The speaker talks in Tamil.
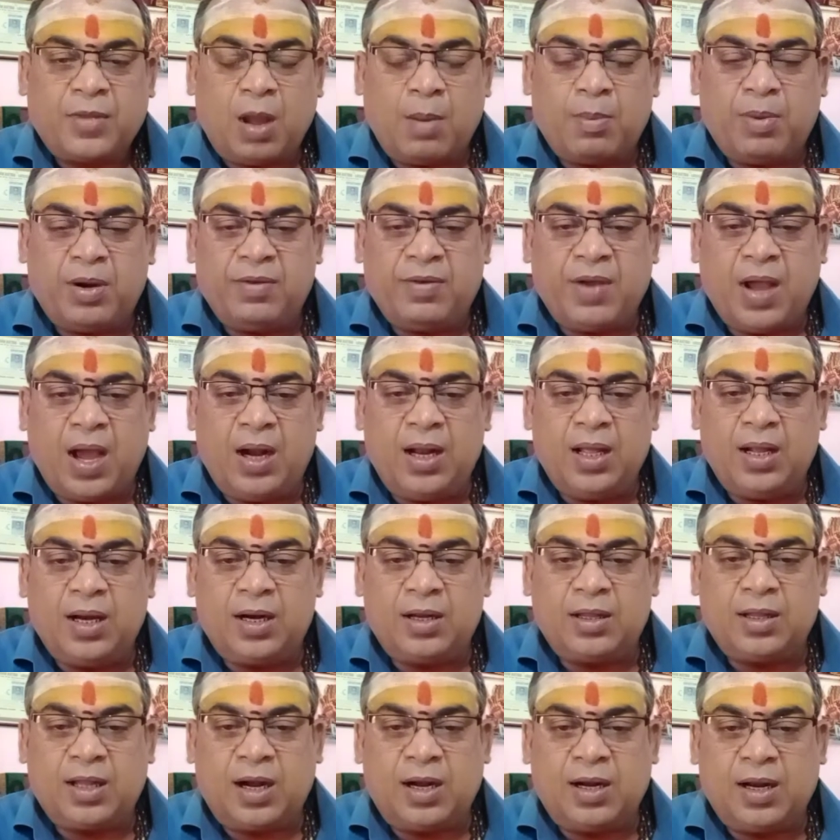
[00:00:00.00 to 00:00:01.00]
அப்படி வேலையில்
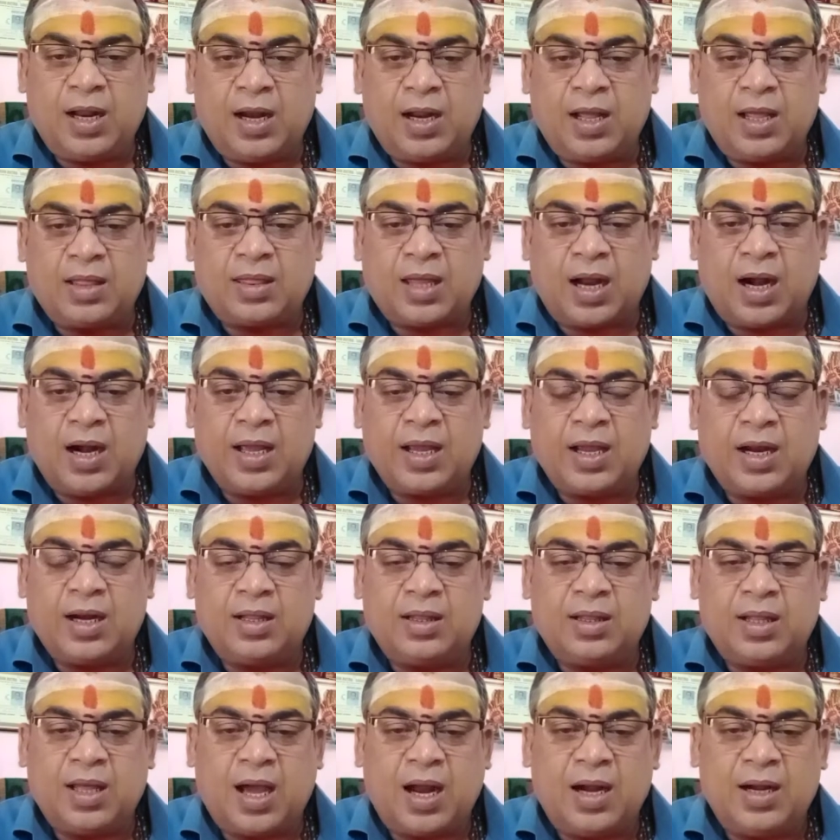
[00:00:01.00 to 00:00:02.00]
இருந்தாலும் நிறைய
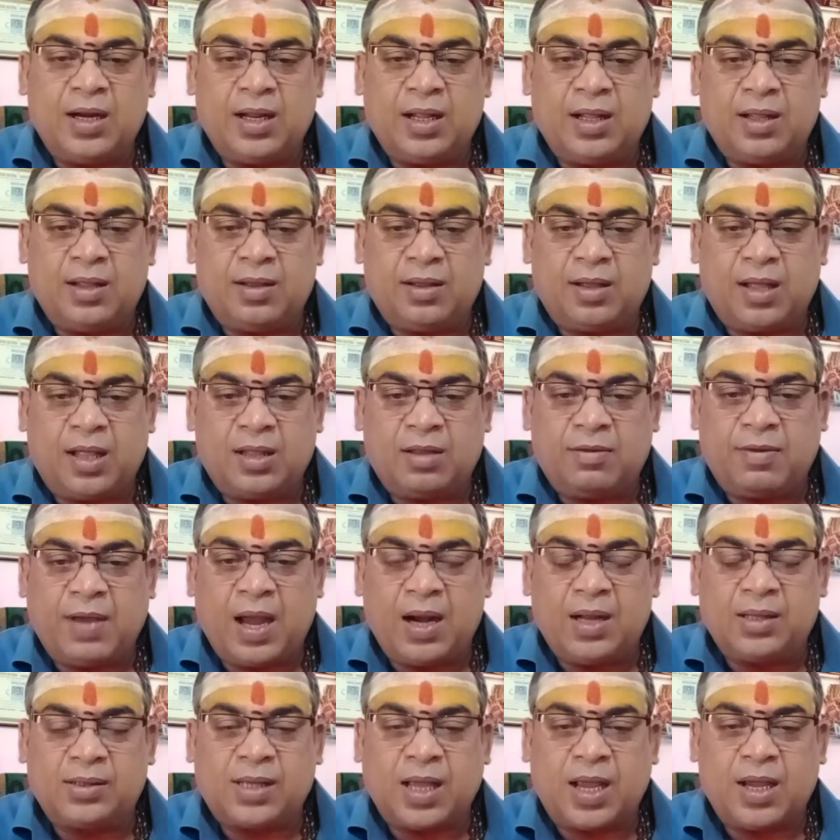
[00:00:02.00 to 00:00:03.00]
தடைகள் தாண்டி அந்த
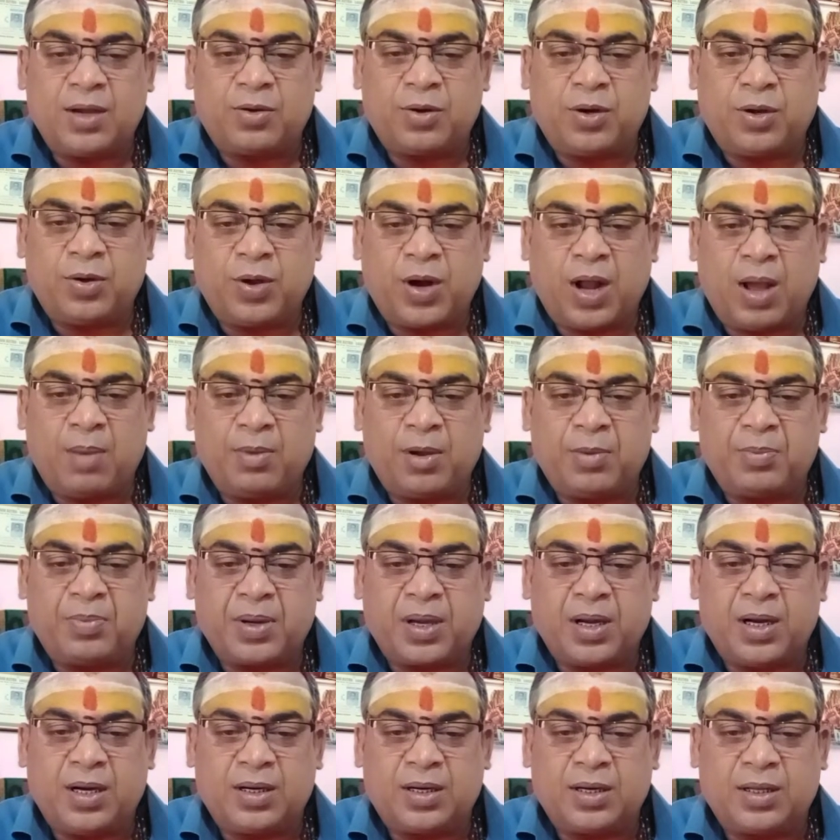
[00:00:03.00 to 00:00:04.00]
வேலை செய்யக்கூடிய ஒரு
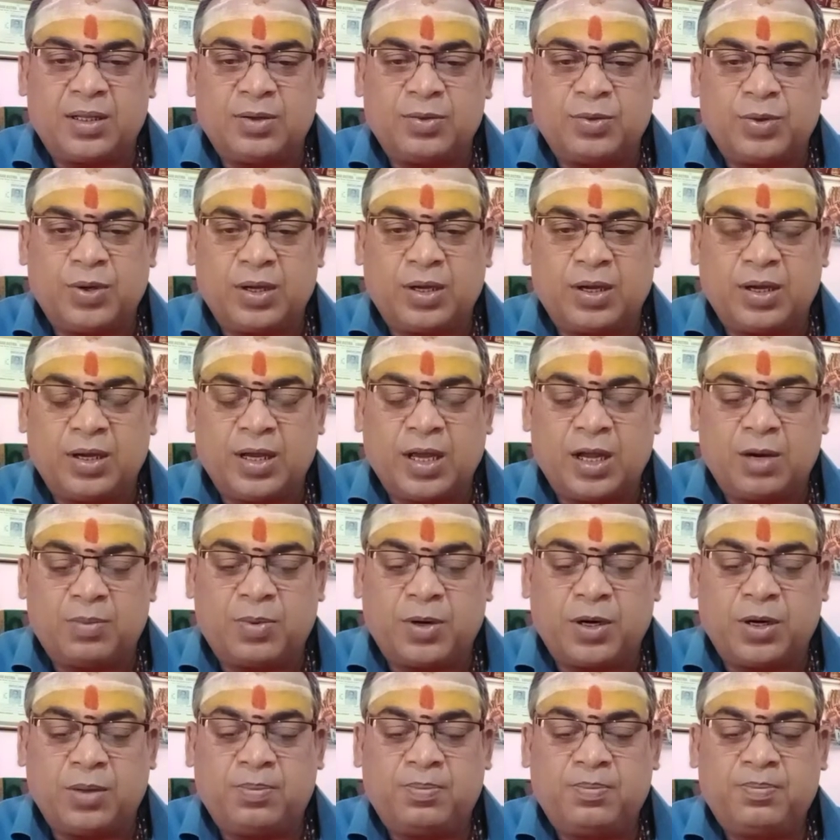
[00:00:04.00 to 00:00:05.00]
அமைப்புகள்ன்றது உங்களுக்கு
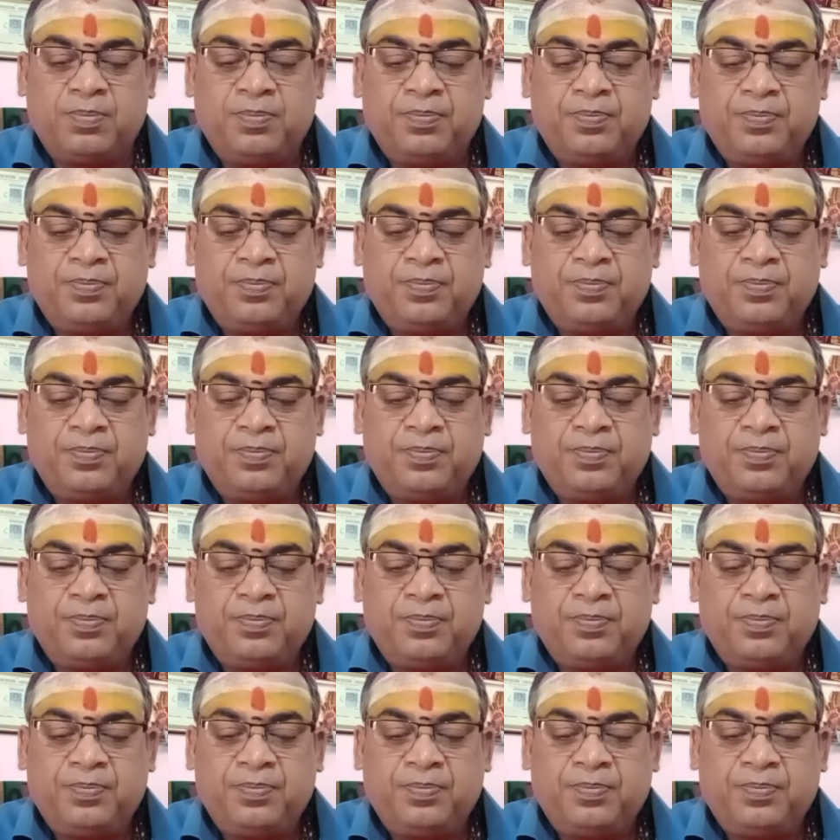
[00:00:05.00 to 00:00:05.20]
ஏற்படும்